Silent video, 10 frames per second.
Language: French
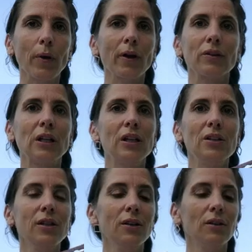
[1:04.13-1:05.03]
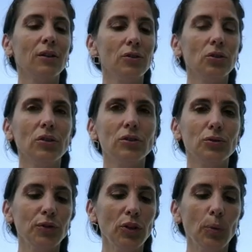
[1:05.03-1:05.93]
bien. L'idée euh,
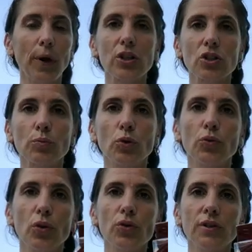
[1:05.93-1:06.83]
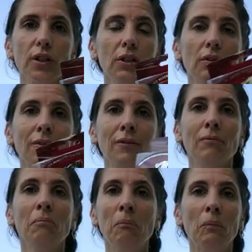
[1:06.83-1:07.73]
du fil de pêche pour français,
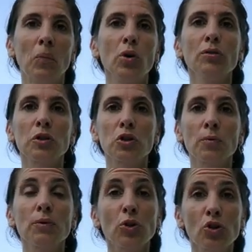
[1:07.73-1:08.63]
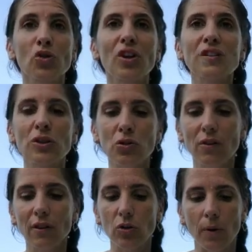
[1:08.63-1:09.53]
moi, franchement, il que je le sur
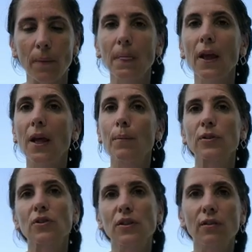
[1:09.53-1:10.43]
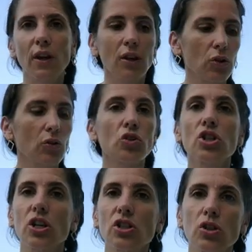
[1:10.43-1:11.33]
des vêtements. Parce que c'est vrai que donc
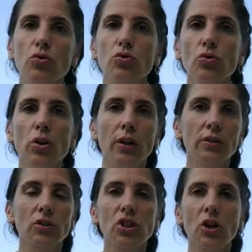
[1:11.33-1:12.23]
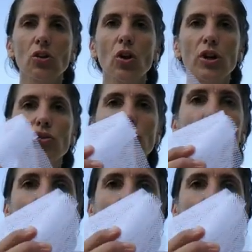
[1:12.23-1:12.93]
j'ai acheté du tulle, donc j'ai que la chute